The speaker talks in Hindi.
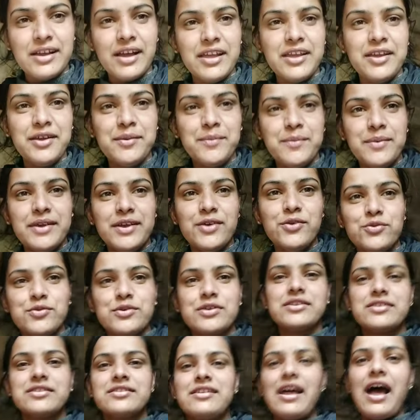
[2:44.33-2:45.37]
कहीं भी
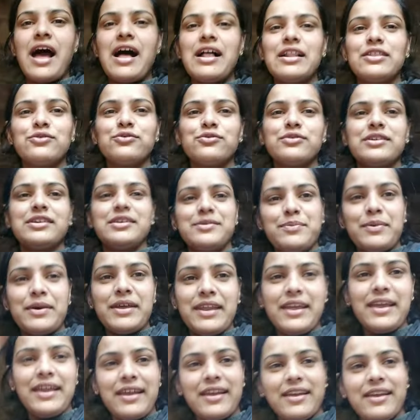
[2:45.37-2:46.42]
डाल दूंगी
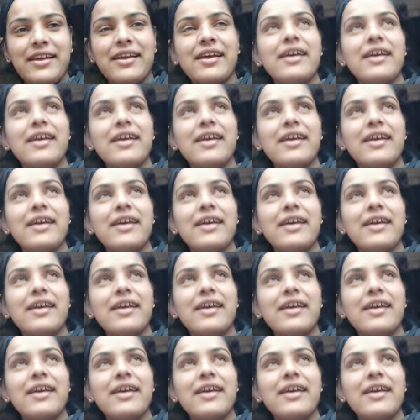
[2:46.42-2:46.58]
परे